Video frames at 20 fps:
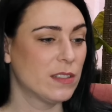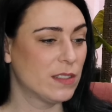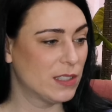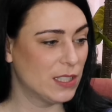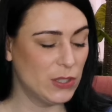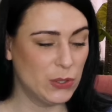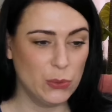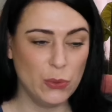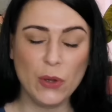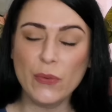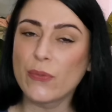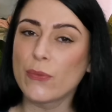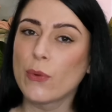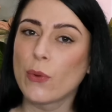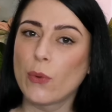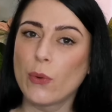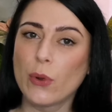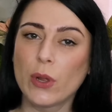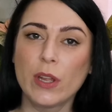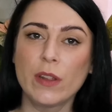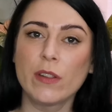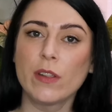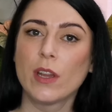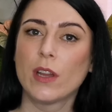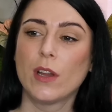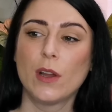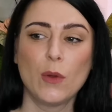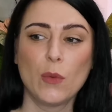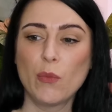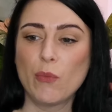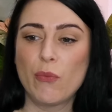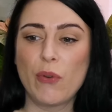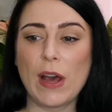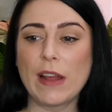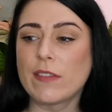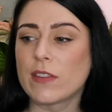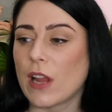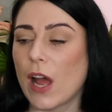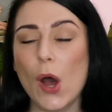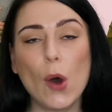Die dürfen ruhig
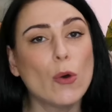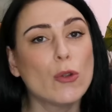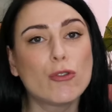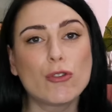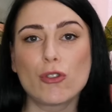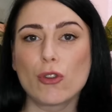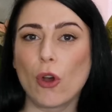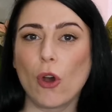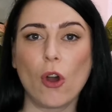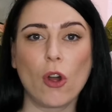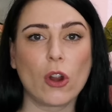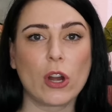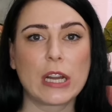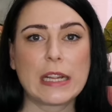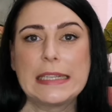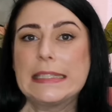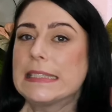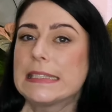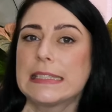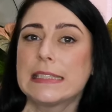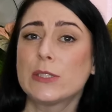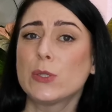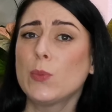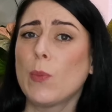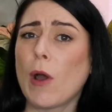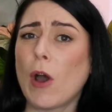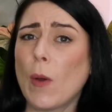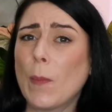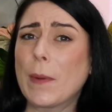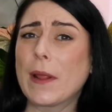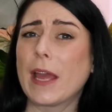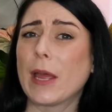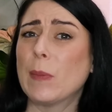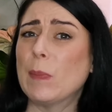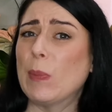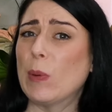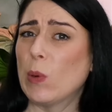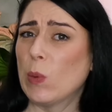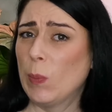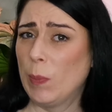fast austrocknen. Das ist überhaupt
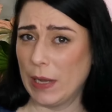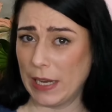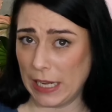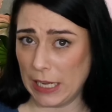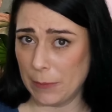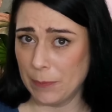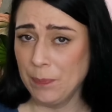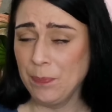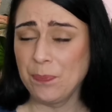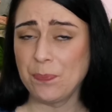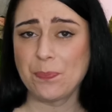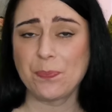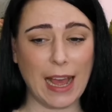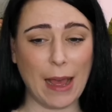kein Problem.